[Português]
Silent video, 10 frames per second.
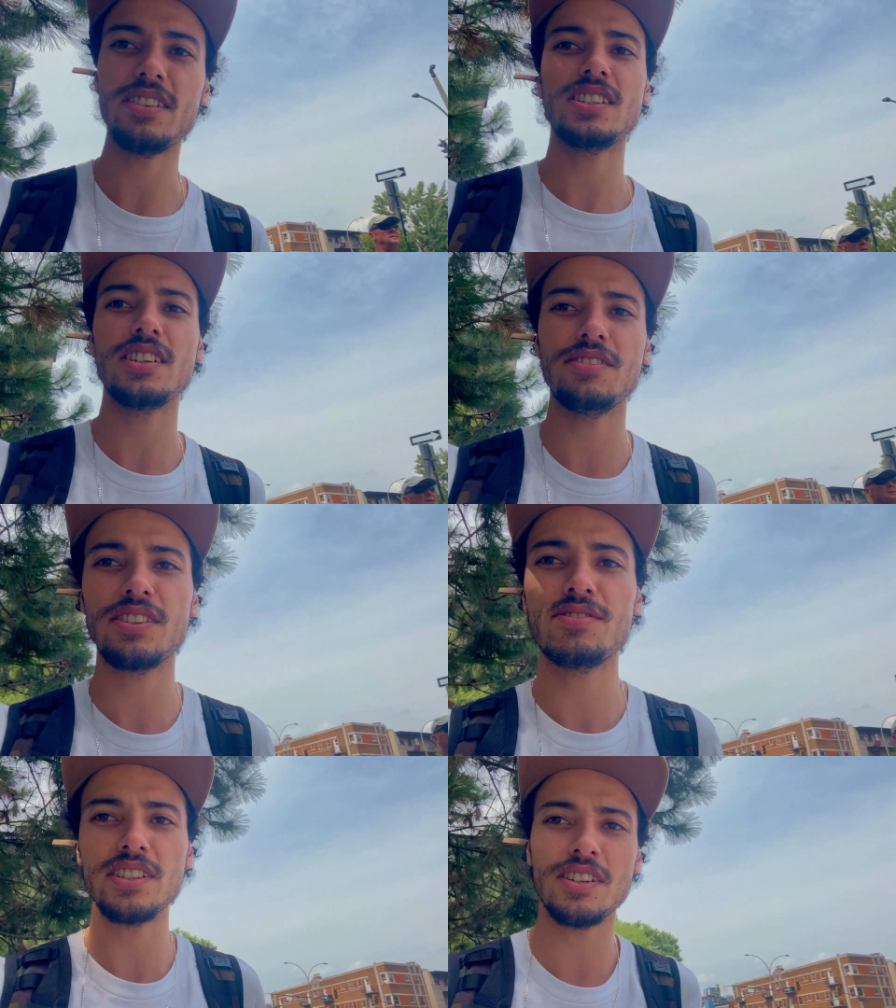Eu achava
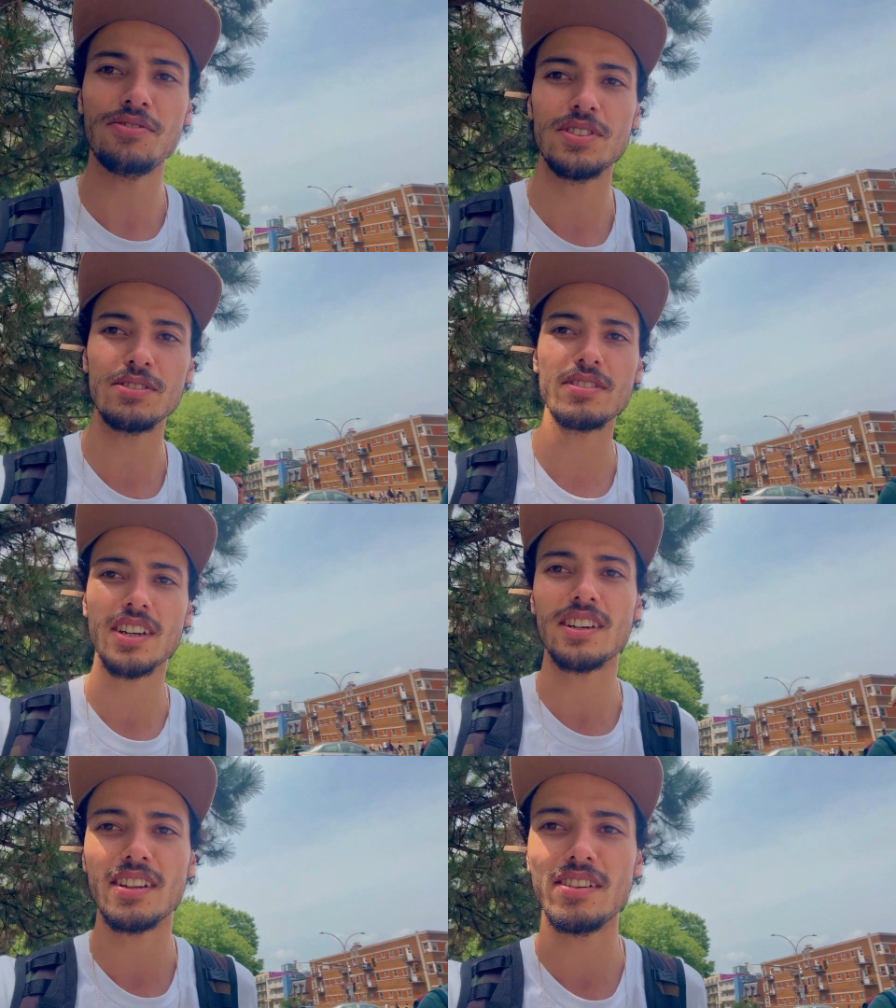que fazia frio no Canadá,